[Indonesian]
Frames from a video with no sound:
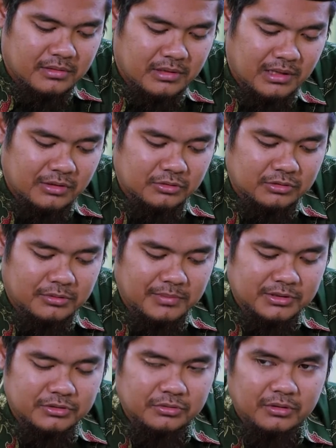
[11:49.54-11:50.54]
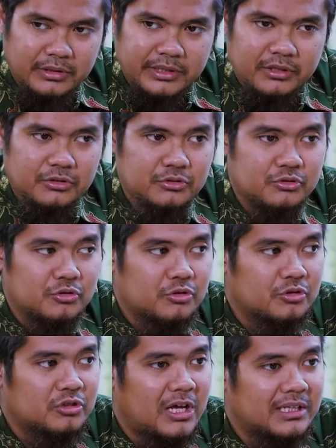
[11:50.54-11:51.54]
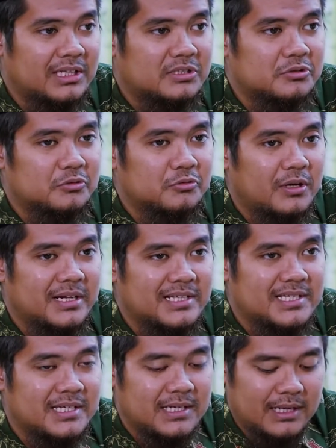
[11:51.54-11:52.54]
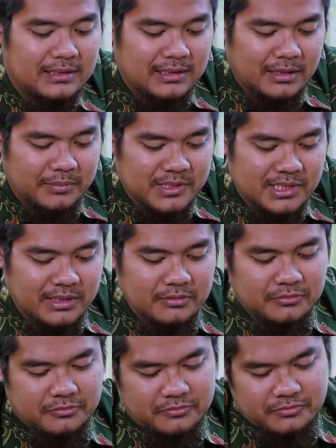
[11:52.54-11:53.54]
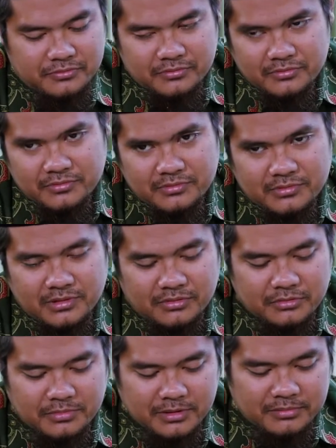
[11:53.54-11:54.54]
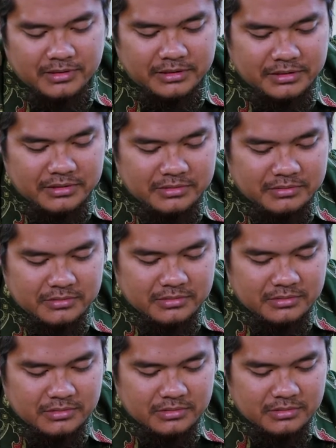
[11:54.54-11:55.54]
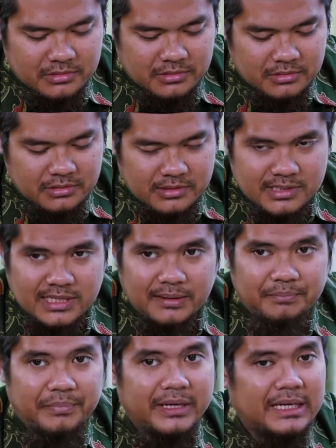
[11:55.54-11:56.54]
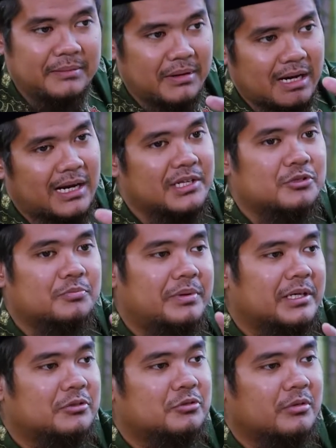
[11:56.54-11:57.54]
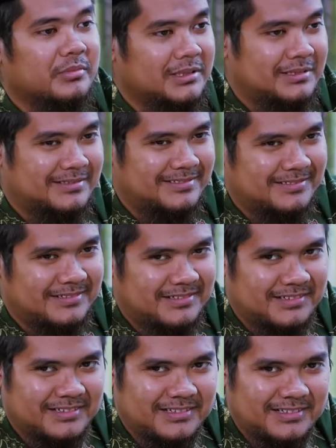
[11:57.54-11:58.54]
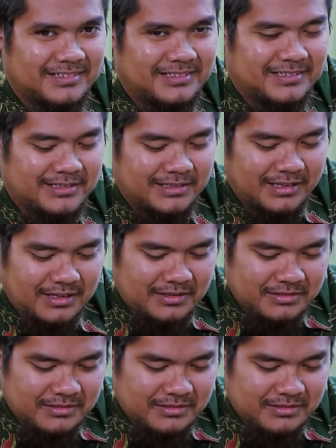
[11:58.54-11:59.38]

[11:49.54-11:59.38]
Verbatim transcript: aku termasuk orang yang jujur atas tuduhan zina terhadap istriku. Na'udzubillah Sampai lima kali sumpah itu suami. Ya,